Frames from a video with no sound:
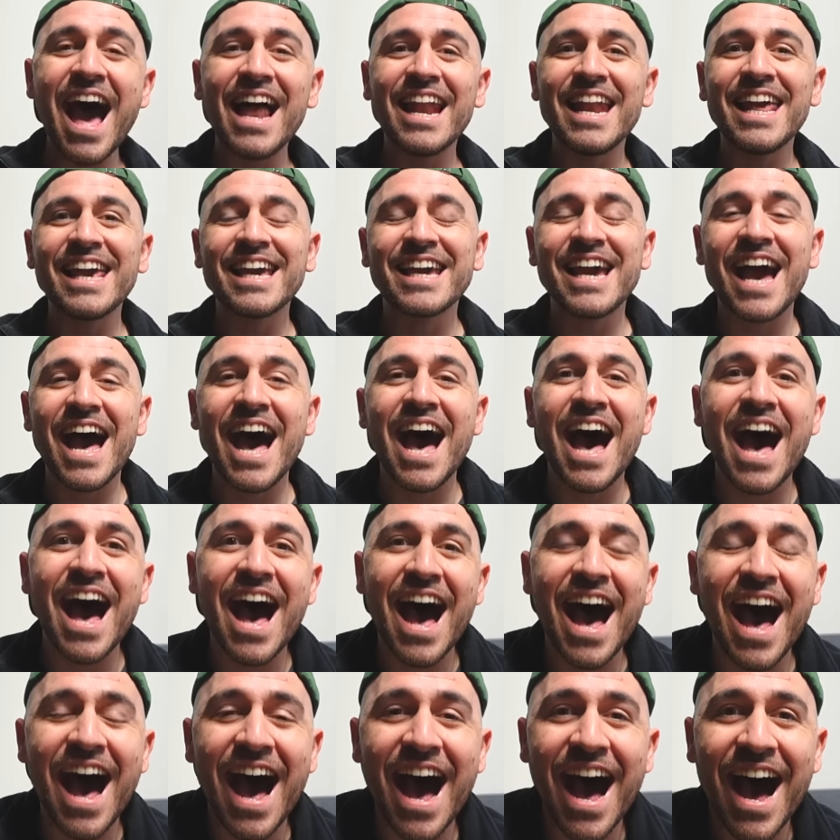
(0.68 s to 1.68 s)
les
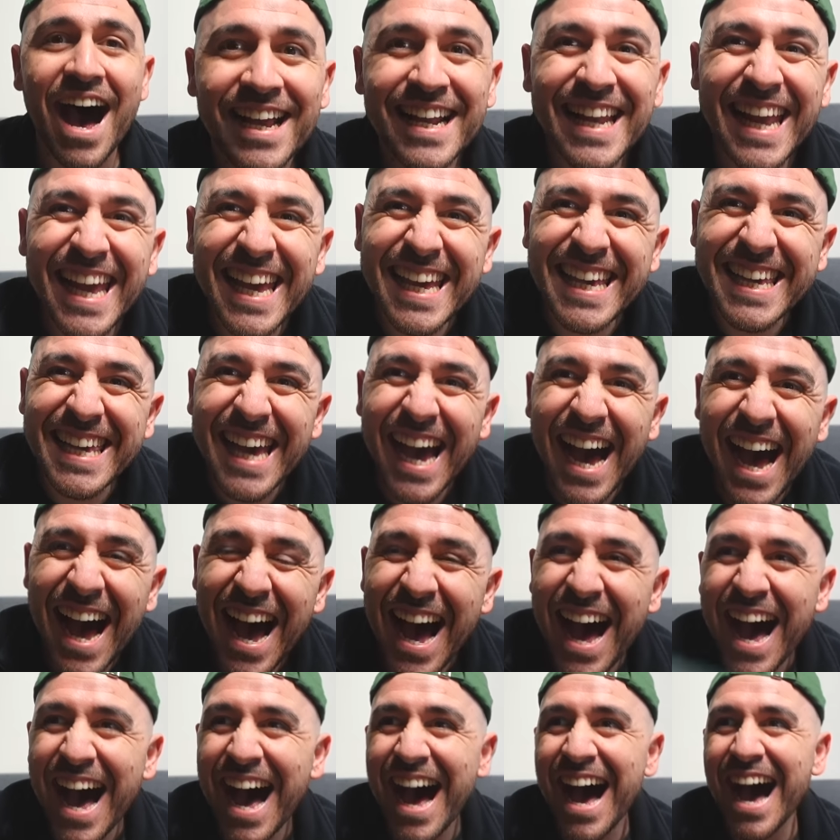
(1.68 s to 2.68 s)
gars Les
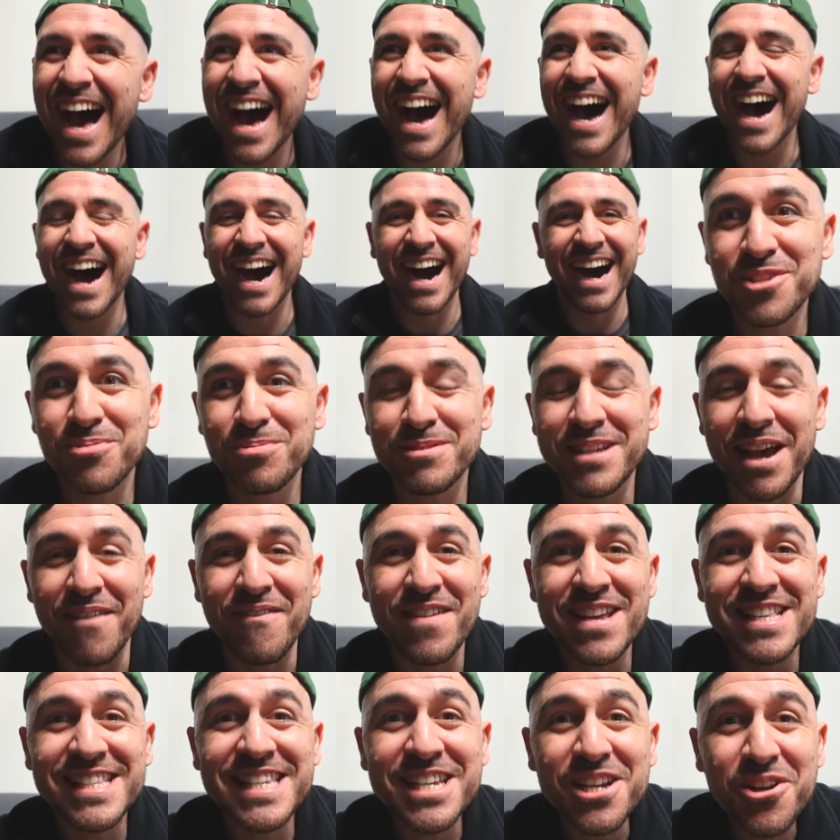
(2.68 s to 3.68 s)
gars Je vous
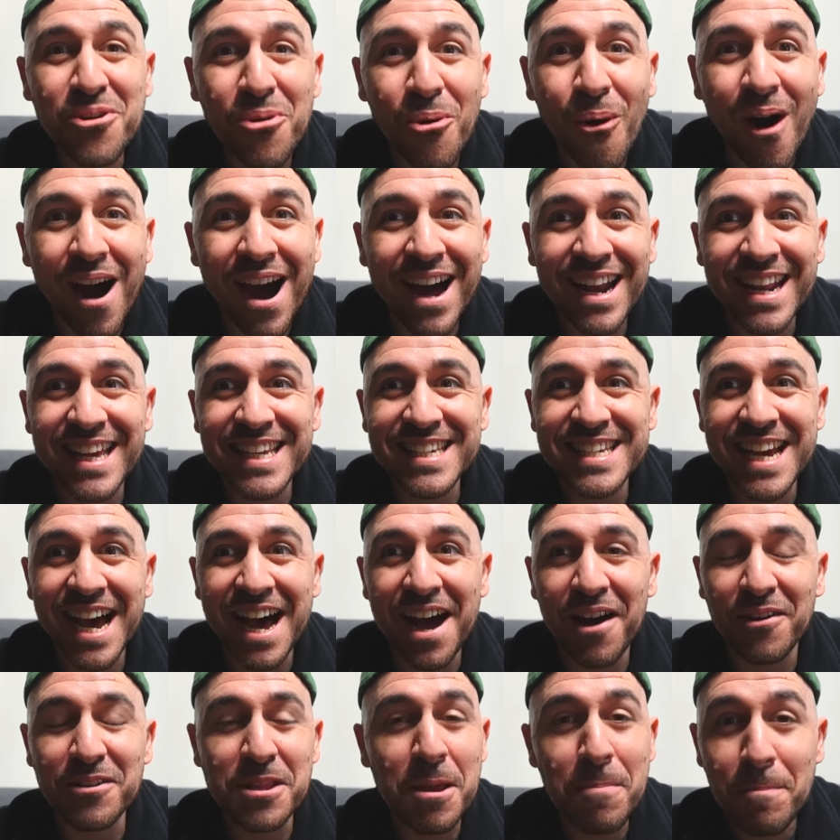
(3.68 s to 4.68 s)
avais dit quoi les
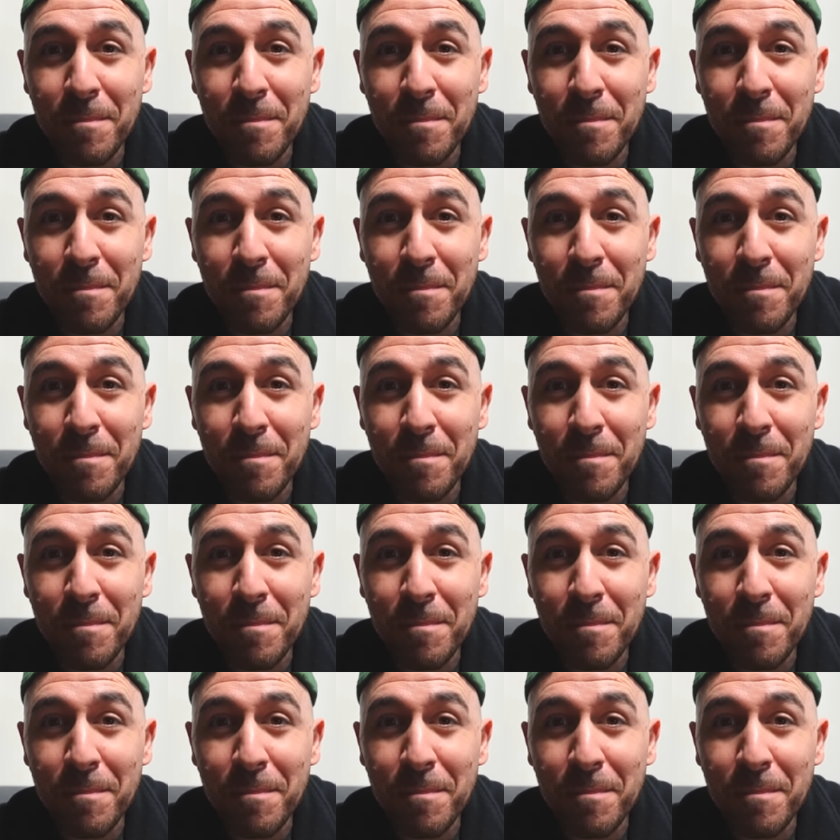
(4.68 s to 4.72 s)
gars On est